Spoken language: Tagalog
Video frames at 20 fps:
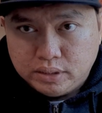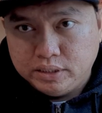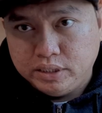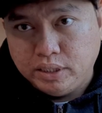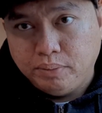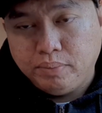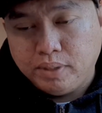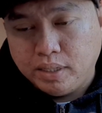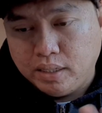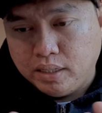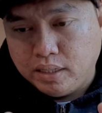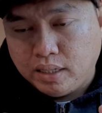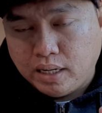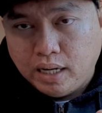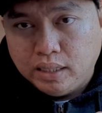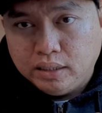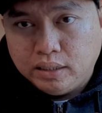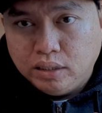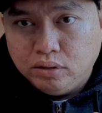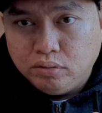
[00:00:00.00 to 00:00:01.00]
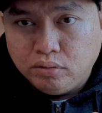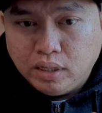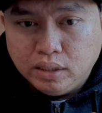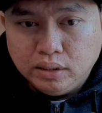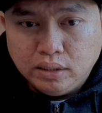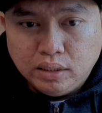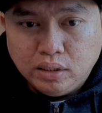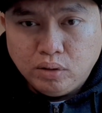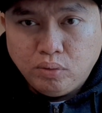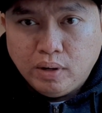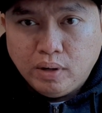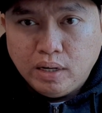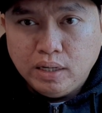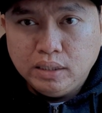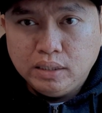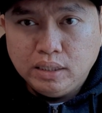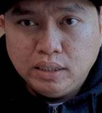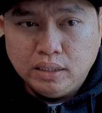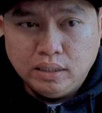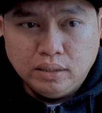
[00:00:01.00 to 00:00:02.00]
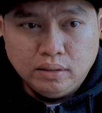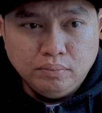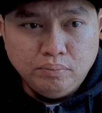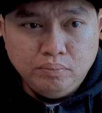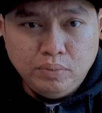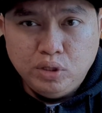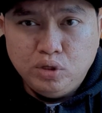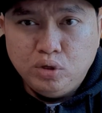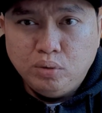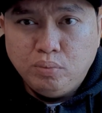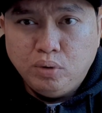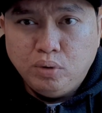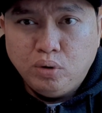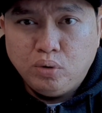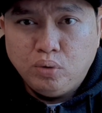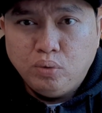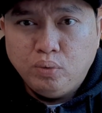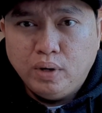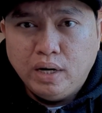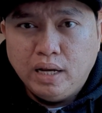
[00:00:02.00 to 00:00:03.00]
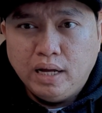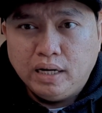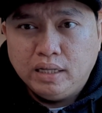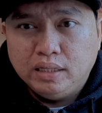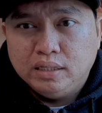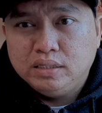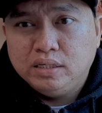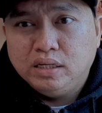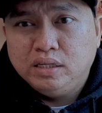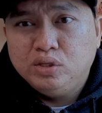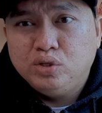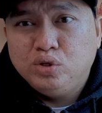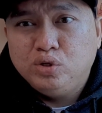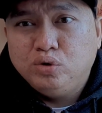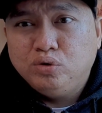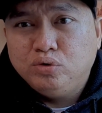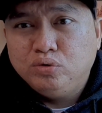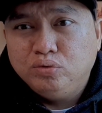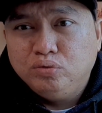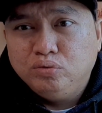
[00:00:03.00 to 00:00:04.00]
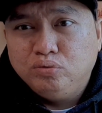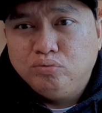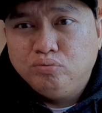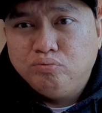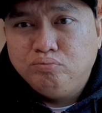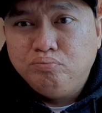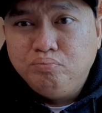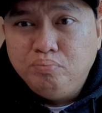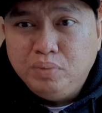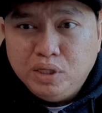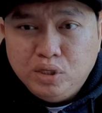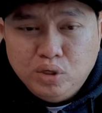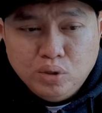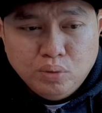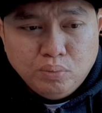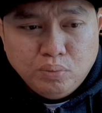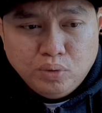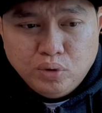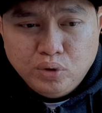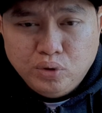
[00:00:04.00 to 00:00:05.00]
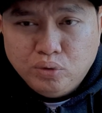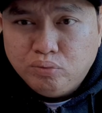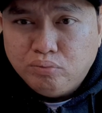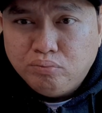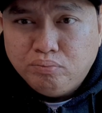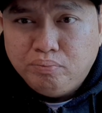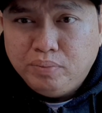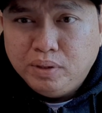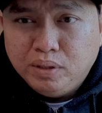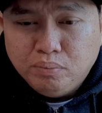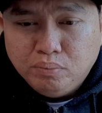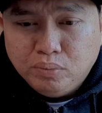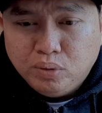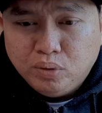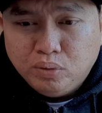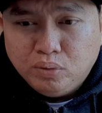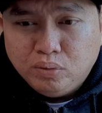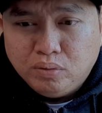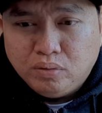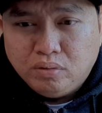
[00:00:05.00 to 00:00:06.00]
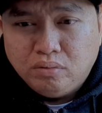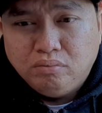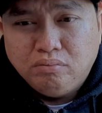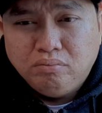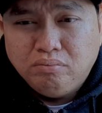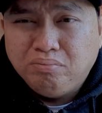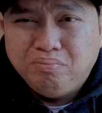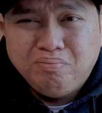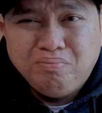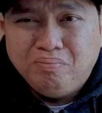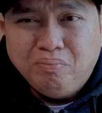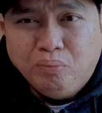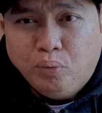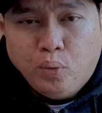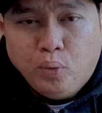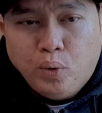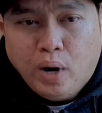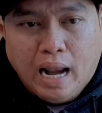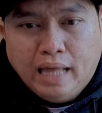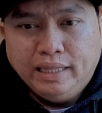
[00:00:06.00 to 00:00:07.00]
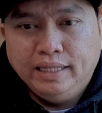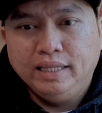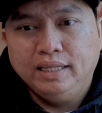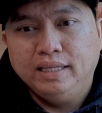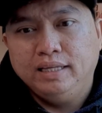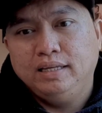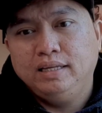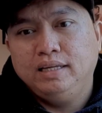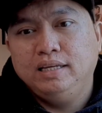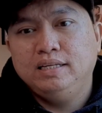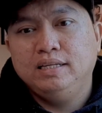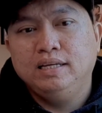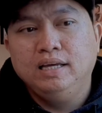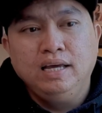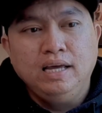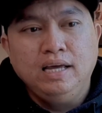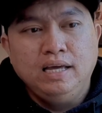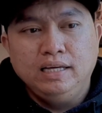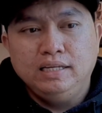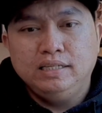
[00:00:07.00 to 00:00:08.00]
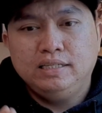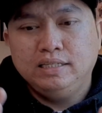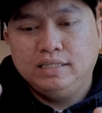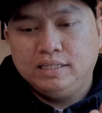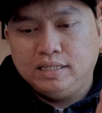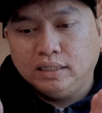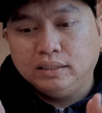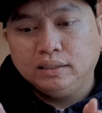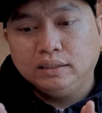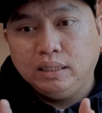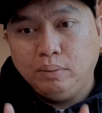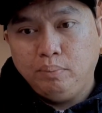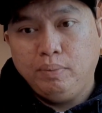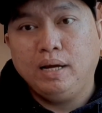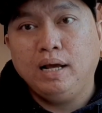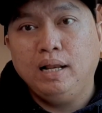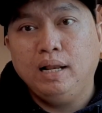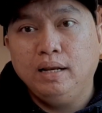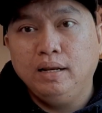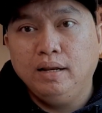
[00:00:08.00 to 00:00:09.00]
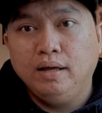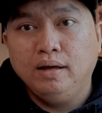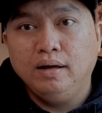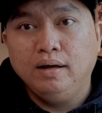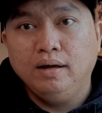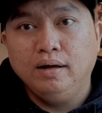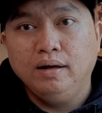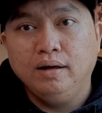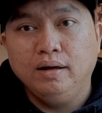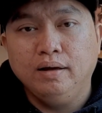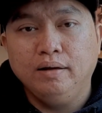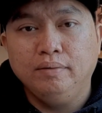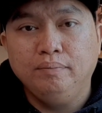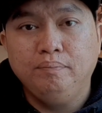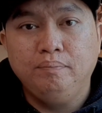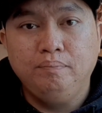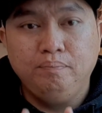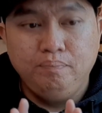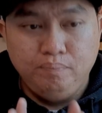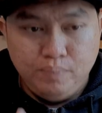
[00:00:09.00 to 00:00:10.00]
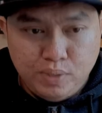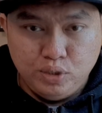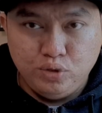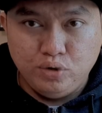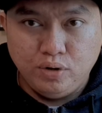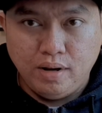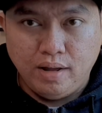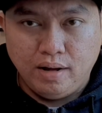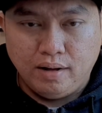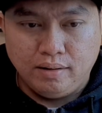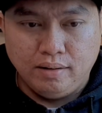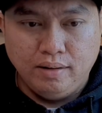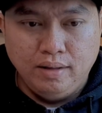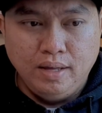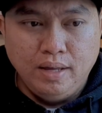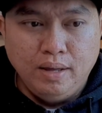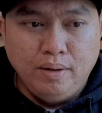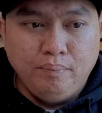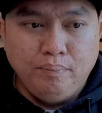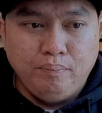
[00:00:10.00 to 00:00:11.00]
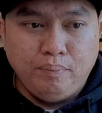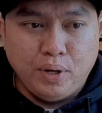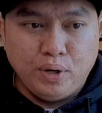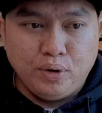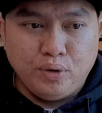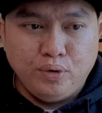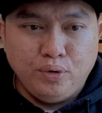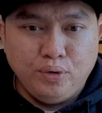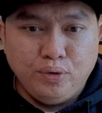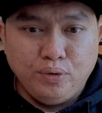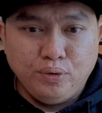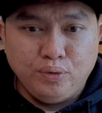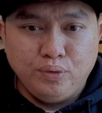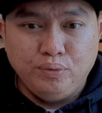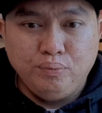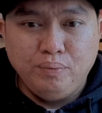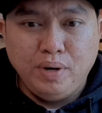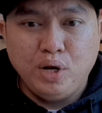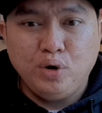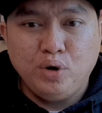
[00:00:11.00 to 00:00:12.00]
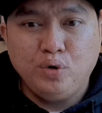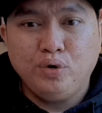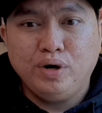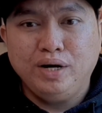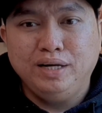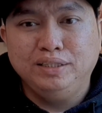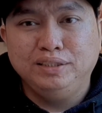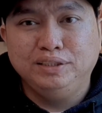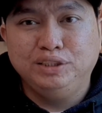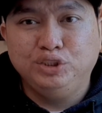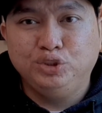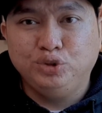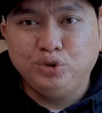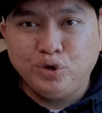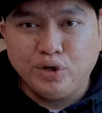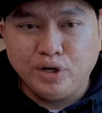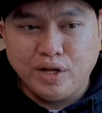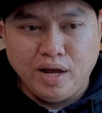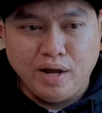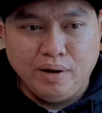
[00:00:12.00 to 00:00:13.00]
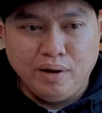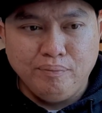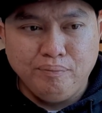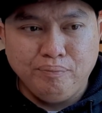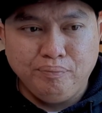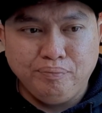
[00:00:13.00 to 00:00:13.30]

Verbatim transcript: syempre kahit anong ganda ng quality ng video mo kung wala rin sense yung video mo yung film mo wala din eh is, is isang typical na video lang. Pero kung meron kang istorya,